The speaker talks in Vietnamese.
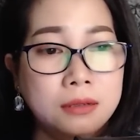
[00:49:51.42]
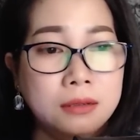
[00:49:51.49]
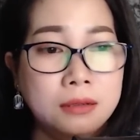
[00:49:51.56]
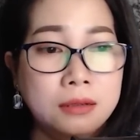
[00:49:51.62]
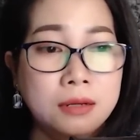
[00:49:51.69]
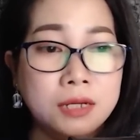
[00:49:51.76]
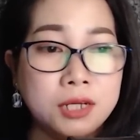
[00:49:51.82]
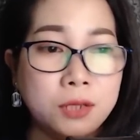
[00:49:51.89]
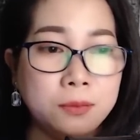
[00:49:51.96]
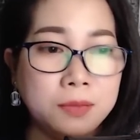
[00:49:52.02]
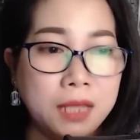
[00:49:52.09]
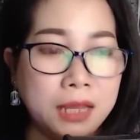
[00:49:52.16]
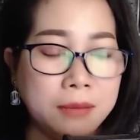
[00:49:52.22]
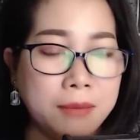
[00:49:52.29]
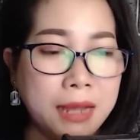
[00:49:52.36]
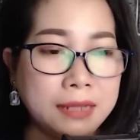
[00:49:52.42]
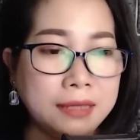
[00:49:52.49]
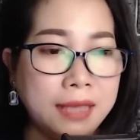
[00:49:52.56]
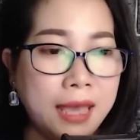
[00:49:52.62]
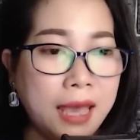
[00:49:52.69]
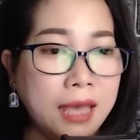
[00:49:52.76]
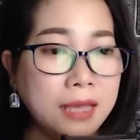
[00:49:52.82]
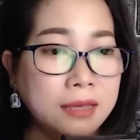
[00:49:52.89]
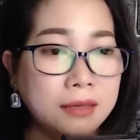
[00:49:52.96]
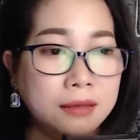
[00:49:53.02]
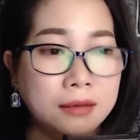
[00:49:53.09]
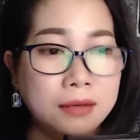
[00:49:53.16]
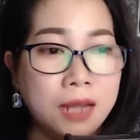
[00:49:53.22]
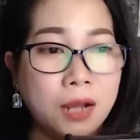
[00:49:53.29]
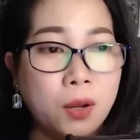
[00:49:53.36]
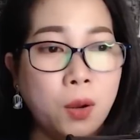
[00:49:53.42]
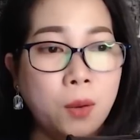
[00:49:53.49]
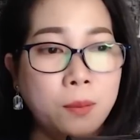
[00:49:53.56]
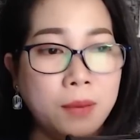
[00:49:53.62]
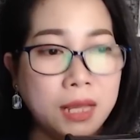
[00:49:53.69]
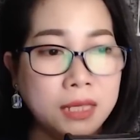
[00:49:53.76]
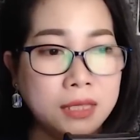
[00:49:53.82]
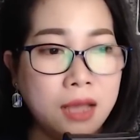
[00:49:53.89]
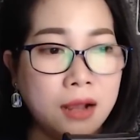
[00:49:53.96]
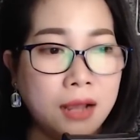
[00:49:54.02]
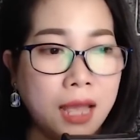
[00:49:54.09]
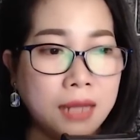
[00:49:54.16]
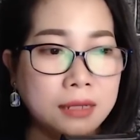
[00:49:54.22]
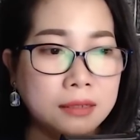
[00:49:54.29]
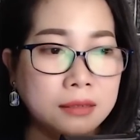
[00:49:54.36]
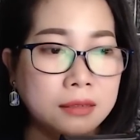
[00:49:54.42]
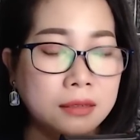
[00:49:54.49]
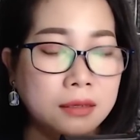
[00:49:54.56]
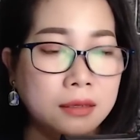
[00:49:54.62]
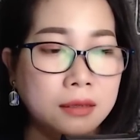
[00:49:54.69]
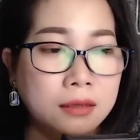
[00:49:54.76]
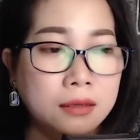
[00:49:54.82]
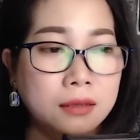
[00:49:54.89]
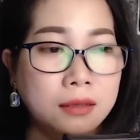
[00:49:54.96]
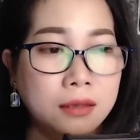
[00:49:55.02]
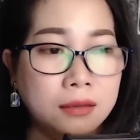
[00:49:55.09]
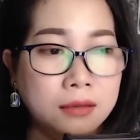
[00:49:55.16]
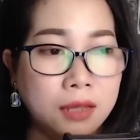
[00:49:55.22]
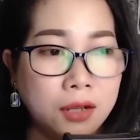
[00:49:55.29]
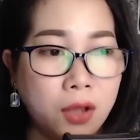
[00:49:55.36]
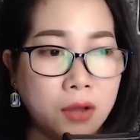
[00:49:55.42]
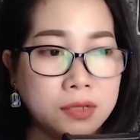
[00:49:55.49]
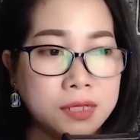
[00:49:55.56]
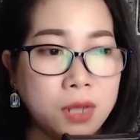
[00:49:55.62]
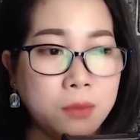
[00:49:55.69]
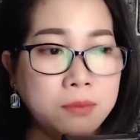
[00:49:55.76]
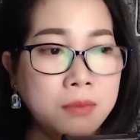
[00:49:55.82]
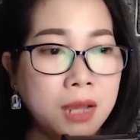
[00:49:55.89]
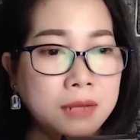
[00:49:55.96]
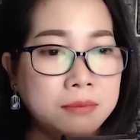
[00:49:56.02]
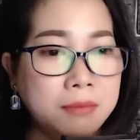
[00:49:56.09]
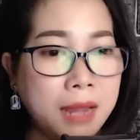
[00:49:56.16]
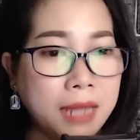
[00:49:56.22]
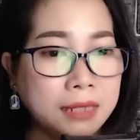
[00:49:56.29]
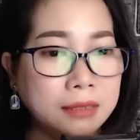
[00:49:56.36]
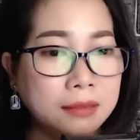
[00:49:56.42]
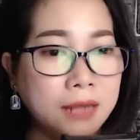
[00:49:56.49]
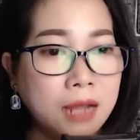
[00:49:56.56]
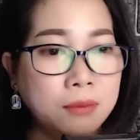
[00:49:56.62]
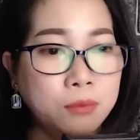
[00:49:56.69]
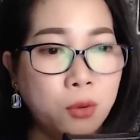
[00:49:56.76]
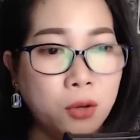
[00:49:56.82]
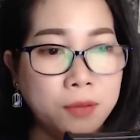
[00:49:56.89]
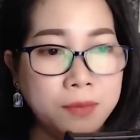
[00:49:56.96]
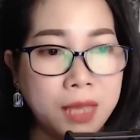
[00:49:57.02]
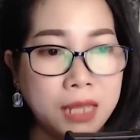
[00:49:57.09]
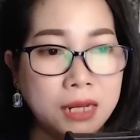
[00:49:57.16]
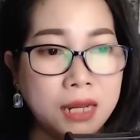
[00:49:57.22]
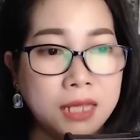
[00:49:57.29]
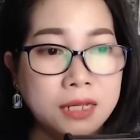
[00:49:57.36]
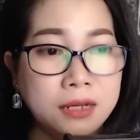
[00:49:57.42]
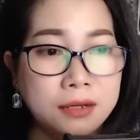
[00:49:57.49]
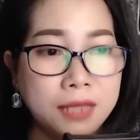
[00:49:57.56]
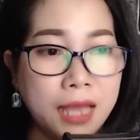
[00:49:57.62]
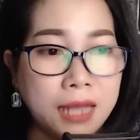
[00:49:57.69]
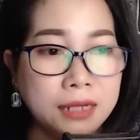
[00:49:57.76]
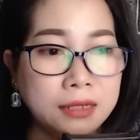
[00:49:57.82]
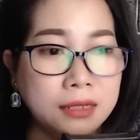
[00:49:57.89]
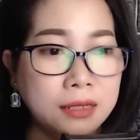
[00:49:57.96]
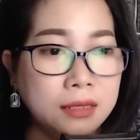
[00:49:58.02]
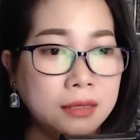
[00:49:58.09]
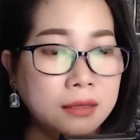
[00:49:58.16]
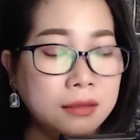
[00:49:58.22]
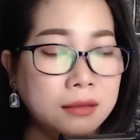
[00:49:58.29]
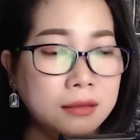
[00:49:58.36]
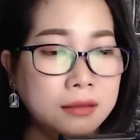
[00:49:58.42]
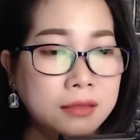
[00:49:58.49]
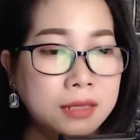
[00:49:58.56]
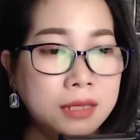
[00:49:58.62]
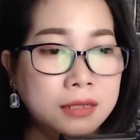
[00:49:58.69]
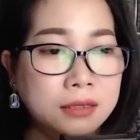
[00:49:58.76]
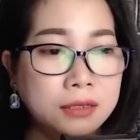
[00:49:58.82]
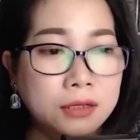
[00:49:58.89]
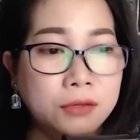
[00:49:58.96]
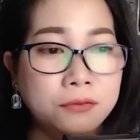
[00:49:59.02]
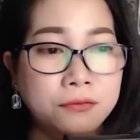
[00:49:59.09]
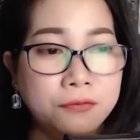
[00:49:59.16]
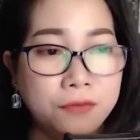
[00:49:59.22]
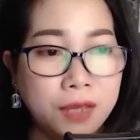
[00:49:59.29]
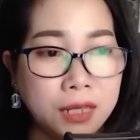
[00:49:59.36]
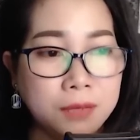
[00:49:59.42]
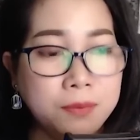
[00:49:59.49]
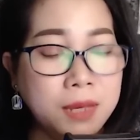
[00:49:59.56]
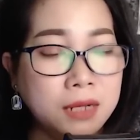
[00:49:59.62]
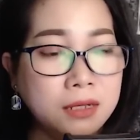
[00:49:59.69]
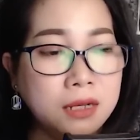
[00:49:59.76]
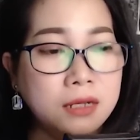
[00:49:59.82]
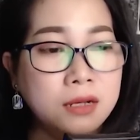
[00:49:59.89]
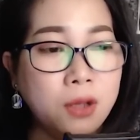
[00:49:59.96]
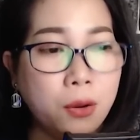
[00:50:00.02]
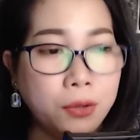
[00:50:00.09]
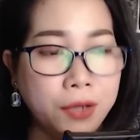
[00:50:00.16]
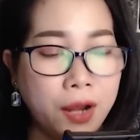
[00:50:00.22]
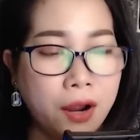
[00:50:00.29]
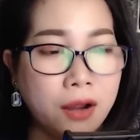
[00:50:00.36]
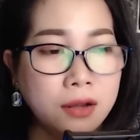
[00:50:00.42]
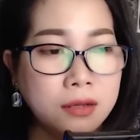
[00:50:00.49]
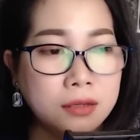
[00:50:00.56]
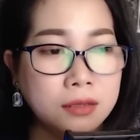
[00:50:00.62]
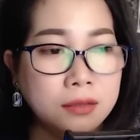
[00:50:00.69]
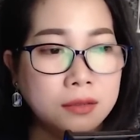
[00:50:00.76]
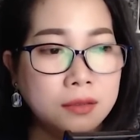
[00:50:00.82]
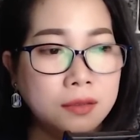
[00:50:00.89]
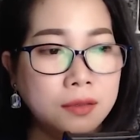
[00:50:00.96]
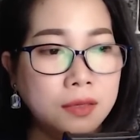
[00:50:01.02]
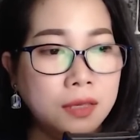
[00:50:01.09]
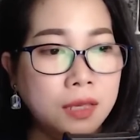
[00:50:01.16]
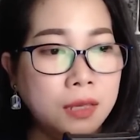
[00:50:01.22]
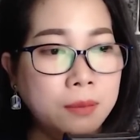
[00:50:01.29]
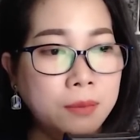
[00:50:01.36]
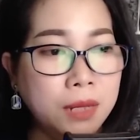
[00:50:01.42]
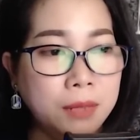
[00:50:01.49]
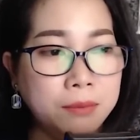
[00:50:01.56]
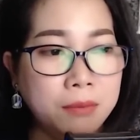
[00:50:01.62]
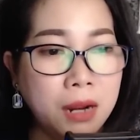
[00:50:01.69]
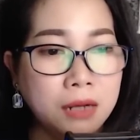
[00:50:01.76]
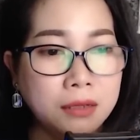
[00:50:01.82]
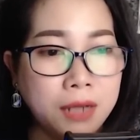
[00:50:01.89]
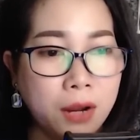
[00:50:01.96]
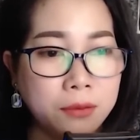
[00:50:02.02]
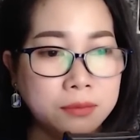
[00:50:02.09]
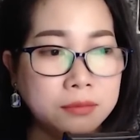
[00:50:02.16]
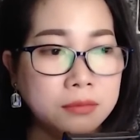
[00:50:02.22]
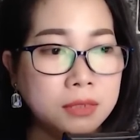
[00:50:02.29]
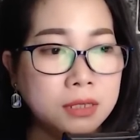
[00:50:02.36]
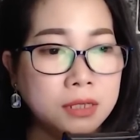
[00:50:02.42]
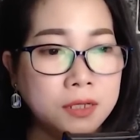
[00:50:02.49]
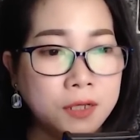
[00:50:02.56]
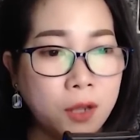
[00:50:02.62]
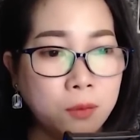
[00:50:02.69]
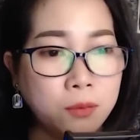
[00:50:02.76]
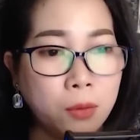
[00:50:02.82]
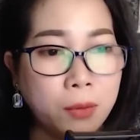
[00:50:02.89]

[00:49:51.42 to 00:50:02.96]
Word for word: Nước sông Tiền băng giá đang ôm lấy thân anh, từng con sóng mênh mang đang bủa vây lấy người anh. Nhưng Viễn vẫn cứ ngồi đó, im lìm bất động, không một